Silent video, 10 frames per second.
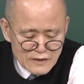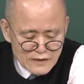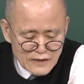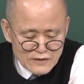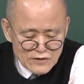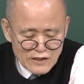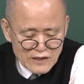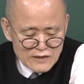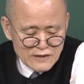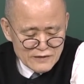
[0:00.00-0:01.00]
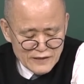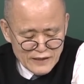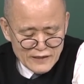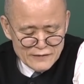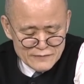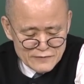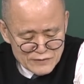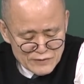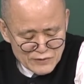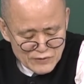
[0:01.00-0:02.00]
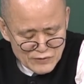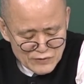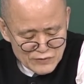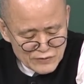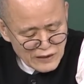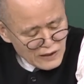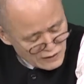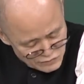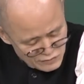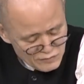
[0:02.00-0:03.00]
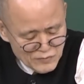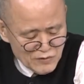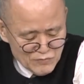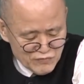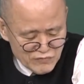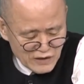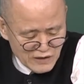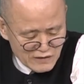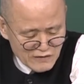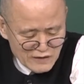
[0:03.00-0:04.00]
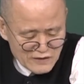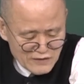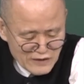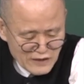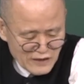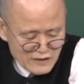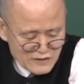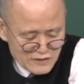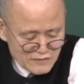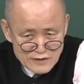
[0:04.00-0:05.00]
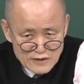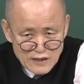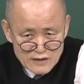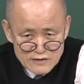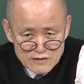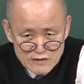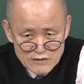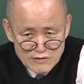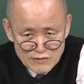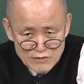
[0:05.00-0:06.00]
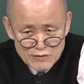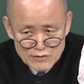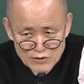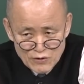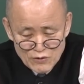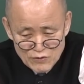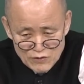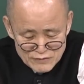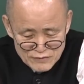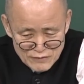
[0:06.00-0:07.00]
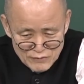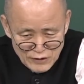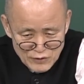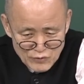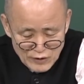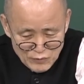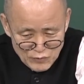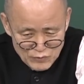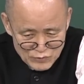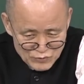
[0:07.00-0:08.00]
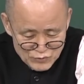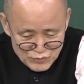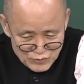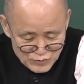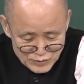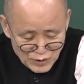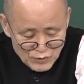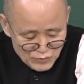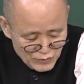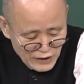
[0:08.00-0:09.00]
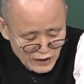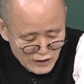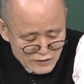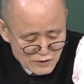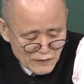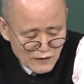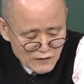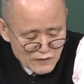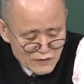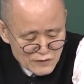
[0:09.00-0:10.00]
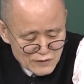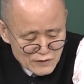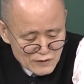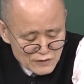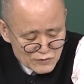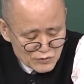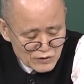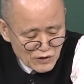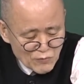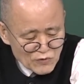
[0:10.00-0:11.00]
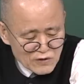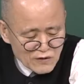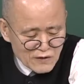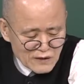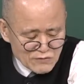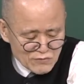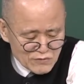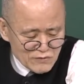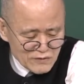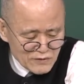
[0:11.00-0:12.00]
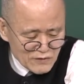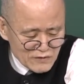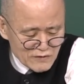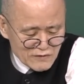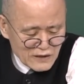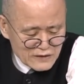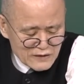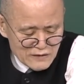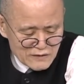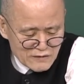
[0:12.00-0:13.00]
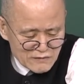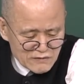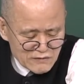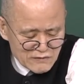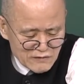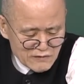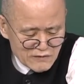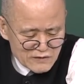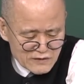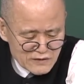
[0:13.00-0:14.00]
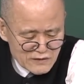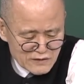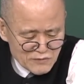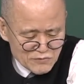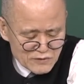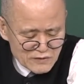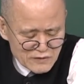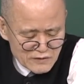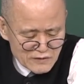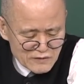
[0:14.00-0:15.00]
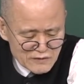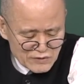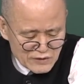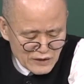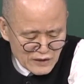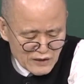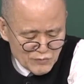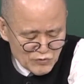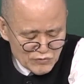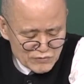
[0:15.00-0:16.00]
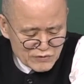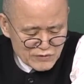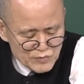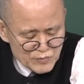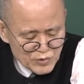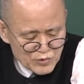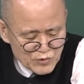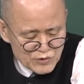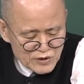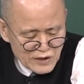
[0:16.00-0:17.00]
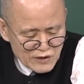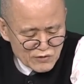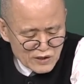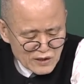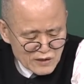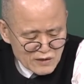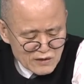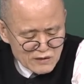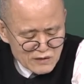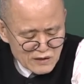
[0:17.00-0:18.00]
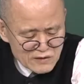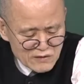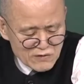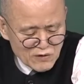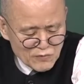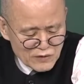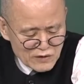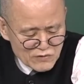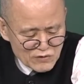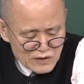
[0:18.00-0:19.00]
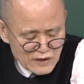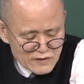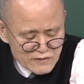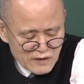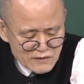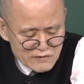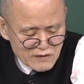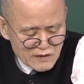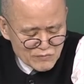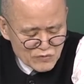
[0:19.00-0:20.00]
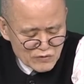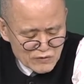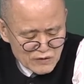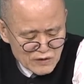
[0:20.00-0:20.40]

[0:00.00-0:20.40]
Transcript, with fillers: 깨져나갈 텐데 어, 나하고는 별 무관한 것 같아요. 내가 아직 잘 그, 그거를 더 어, 활용해보고 유, 연구를 하겠지만은 요새 너무 그거 가지고 늘 떠드는 것 같아. 그, 그, 그런 거 쓸데없이 그거 걔가 뭐 보통 시나리오 작가가 쓰는 것보다 더 잘 쓴다든가 뭐